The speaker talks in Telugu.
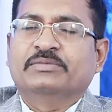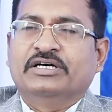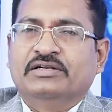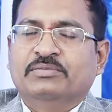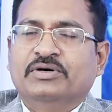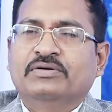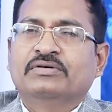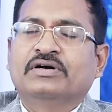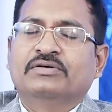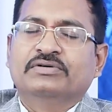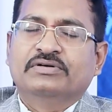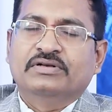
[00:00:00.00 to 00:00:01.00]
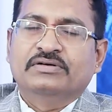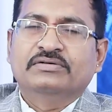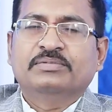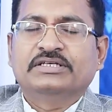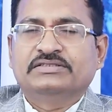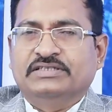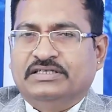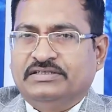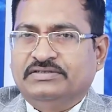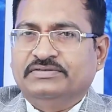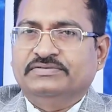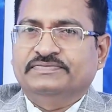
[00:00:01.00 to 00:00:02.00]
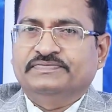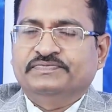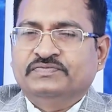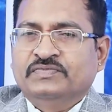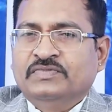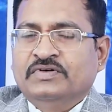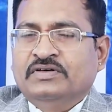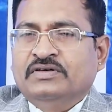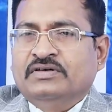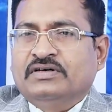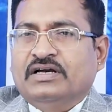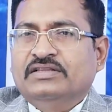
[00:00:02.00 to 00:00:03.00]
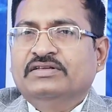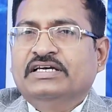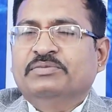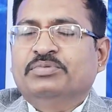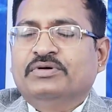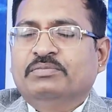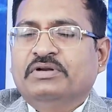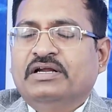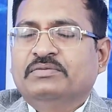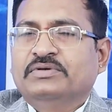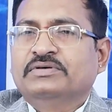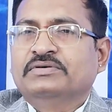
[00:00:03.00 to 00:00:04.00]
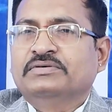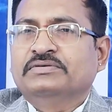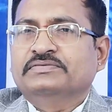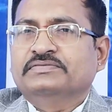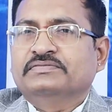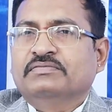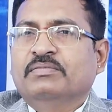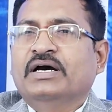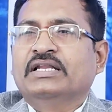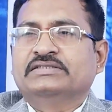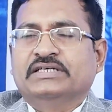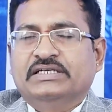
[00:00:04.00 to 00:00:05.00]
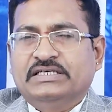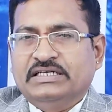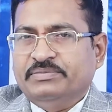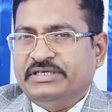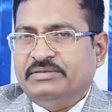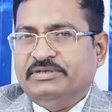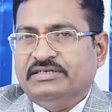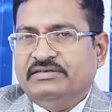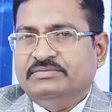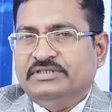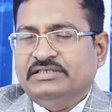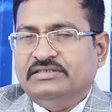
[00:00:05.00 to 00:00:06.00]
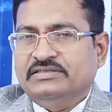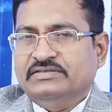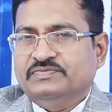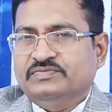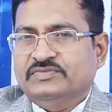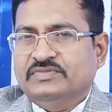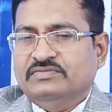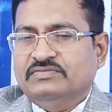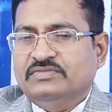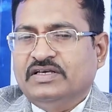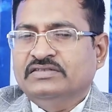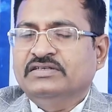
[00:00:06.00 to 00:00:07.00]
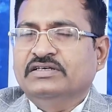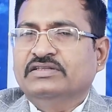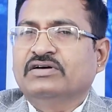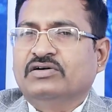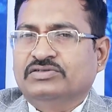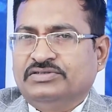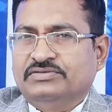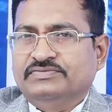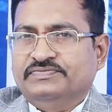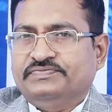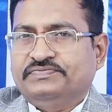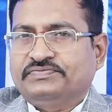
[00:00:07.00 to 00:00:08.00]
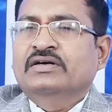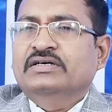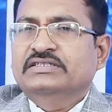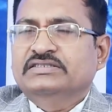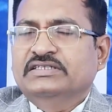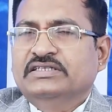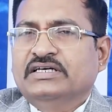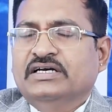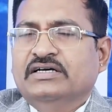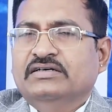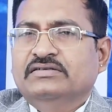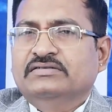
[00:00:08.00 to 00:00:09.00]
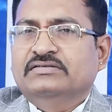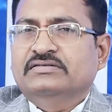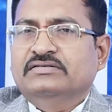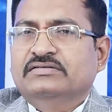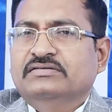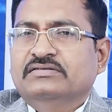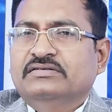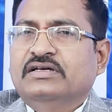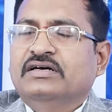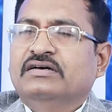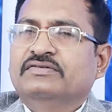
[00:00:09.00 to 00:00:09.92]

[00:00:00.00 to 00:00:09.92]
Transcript: మహానుభావులు కౌటిల్యుడు ప్లస్ చాణక్యుడు అందుకే ఈ ప్రోగ్రాంకు బాల చాణక్య అని పేరు పెట్టడం జరిగింది అసలు ఎందుకు అవసరం రీసెంట్గా నా